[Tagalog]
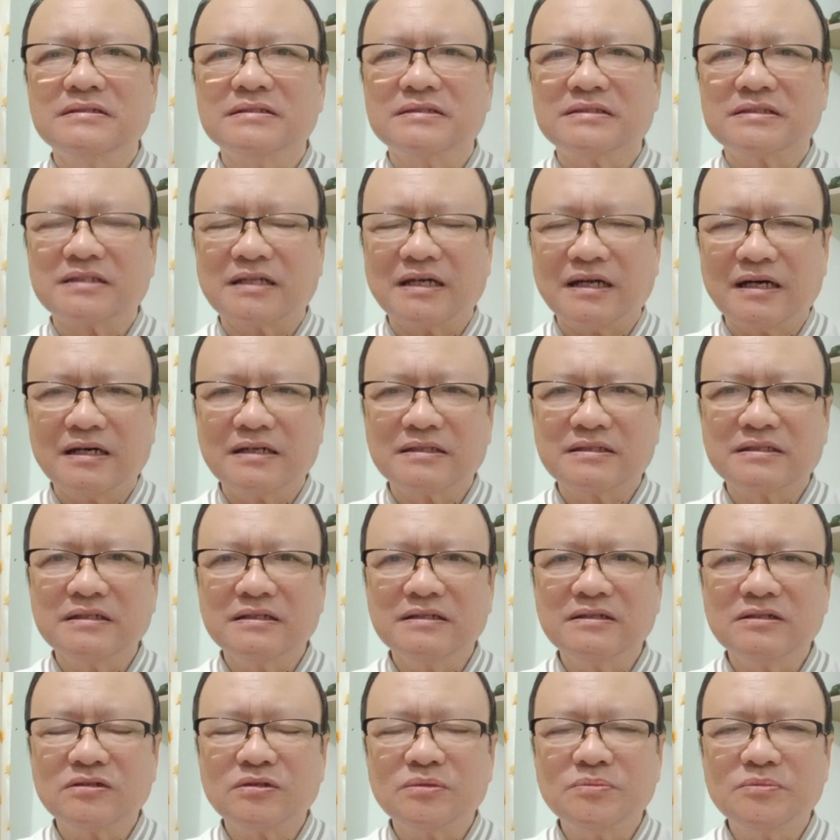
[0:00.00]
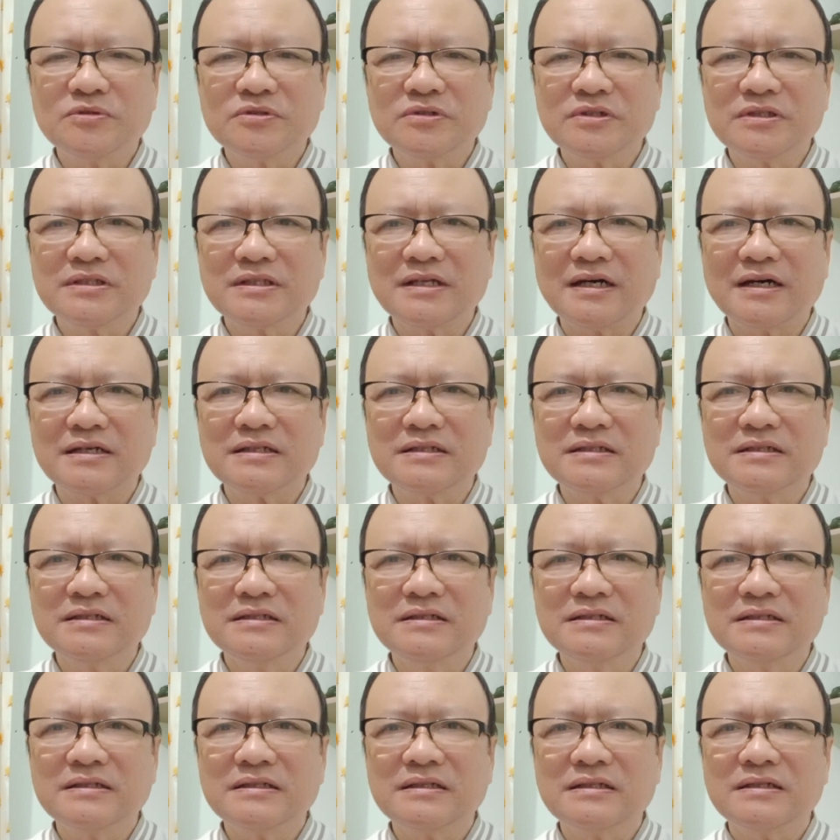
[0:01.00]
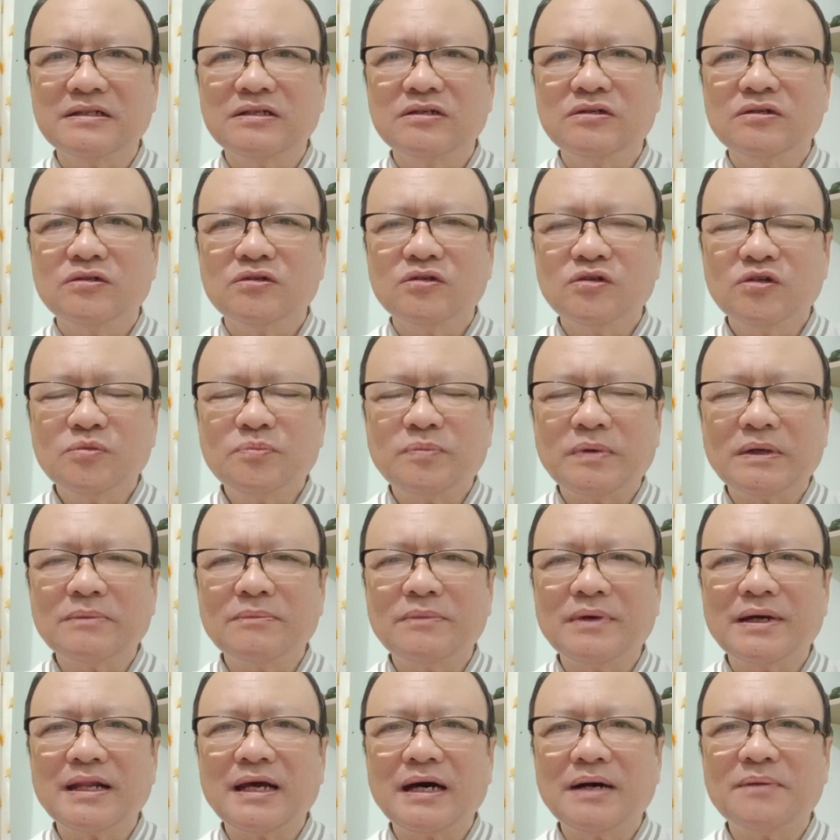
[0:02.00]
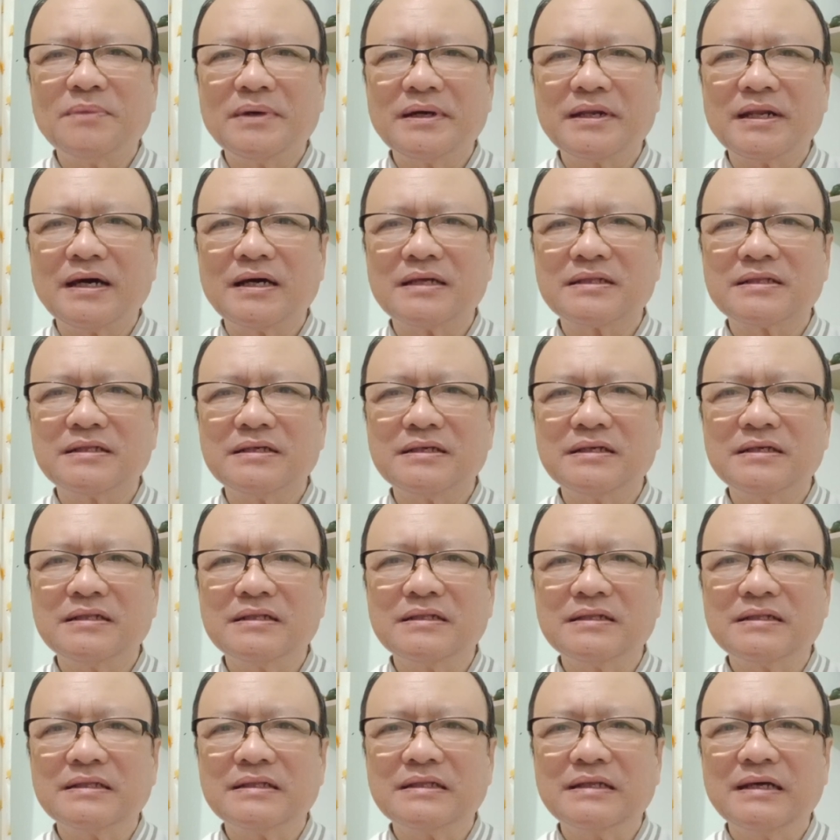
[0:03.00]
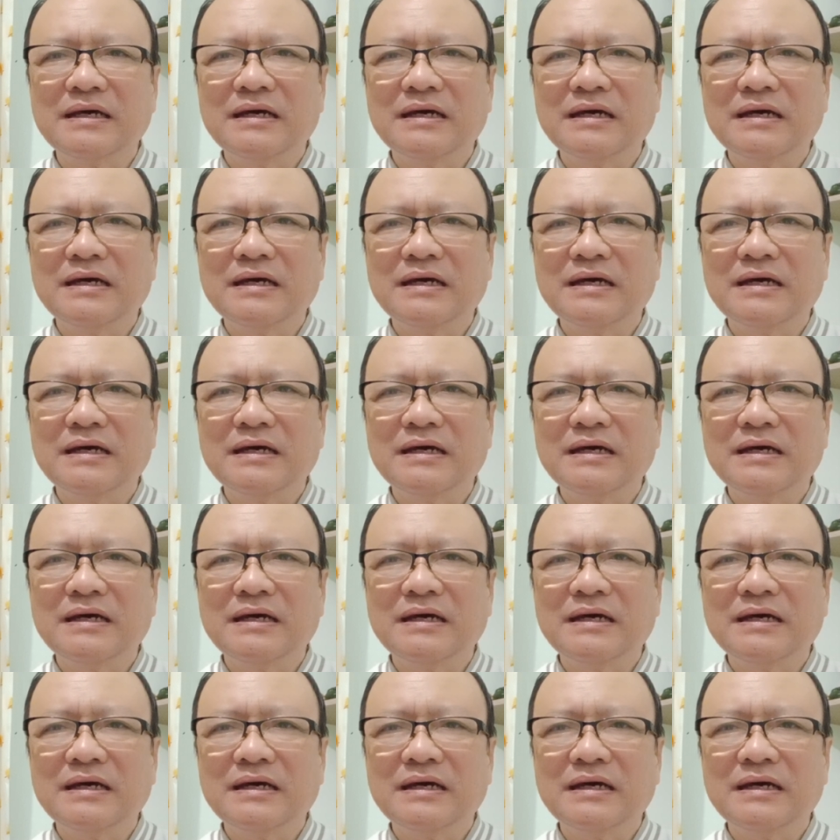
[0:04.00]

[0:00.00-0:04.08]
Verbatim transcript: sa ating komunidad upang malaman natin